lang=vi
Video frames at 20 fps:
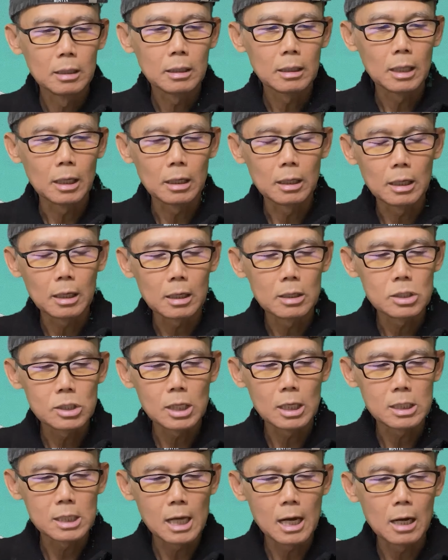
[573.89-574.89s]
Tại ra cái
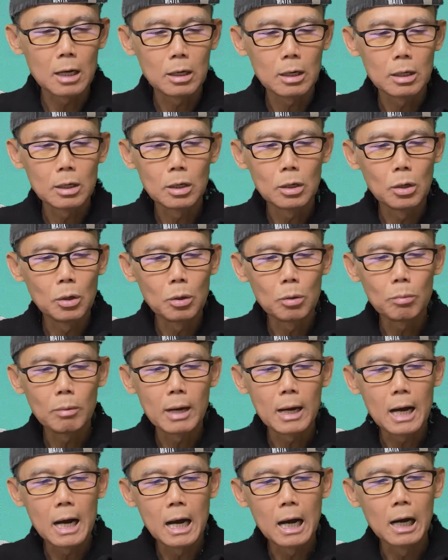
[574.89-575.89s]
sờ sờ đó nó nối
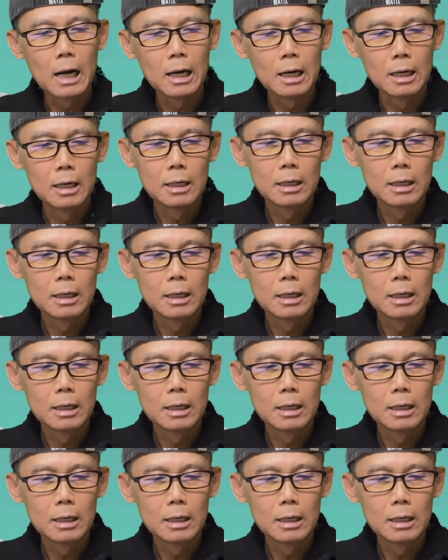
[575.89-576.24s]
qua ờ,